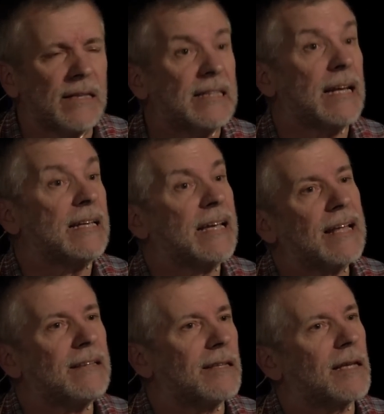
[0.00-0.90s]

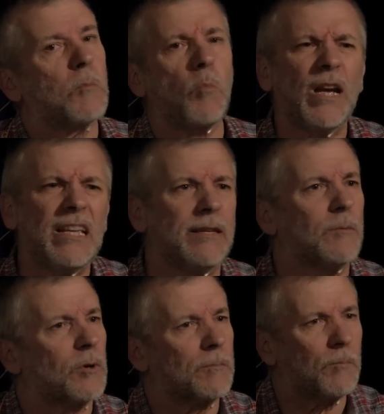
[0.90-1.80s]
inteligente,
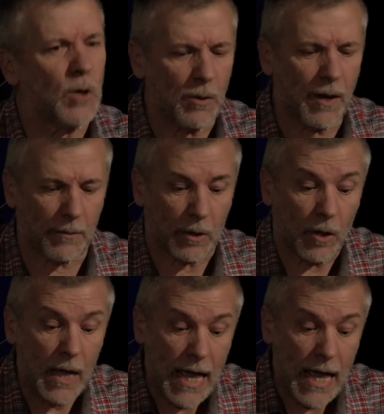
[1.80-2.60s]
buenísimo. Bueno, bárbaro.